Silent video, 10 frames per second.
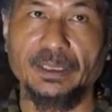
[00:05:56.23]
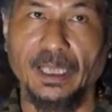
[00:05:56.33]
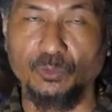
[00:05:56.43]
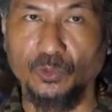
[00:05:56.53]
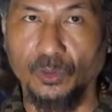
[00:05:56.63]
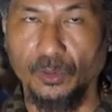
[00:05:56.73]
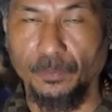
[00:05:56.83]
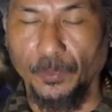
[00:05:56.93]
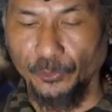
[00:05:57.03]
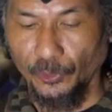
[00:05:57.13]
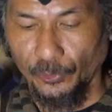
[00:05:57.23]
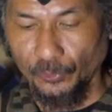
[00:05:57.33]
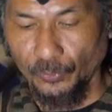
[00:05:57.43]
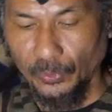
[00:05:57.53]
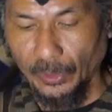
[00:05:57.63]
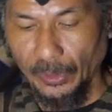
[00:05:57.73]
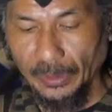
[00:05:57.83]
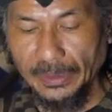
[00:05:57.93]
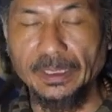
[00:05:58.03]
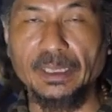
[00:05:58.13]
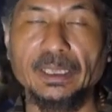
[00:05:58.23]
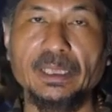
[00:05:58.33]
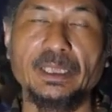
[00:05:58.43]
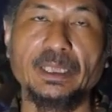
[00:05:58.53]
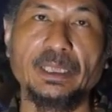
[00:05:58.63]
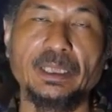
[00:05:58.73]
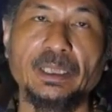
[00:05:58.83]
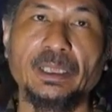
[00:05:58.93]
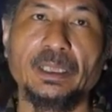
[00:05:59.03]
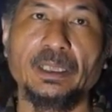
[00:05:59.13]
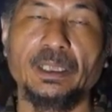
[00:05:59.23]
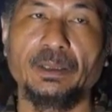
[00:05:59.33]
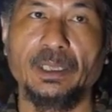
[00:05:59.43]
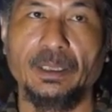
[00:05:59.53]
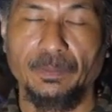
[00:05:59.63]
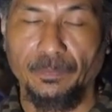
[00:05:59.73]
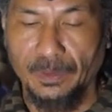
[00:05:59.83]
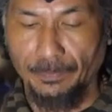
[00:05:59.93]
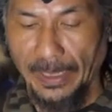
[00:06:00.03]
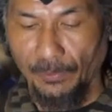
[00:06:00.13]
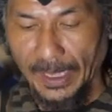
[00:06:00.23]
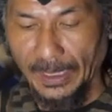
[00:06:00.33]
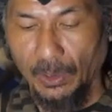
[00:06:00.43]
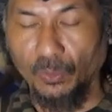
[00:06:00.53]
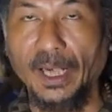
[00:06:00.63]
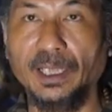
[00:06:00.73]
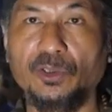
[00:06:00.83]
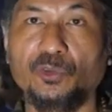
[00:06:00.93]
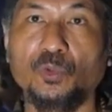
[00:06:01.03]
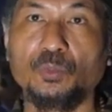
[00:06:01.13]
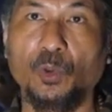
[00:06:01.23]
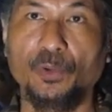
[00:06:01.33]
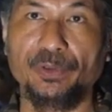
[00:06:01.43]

dan untuk Ponco Sudo ini di bawah naungan sumur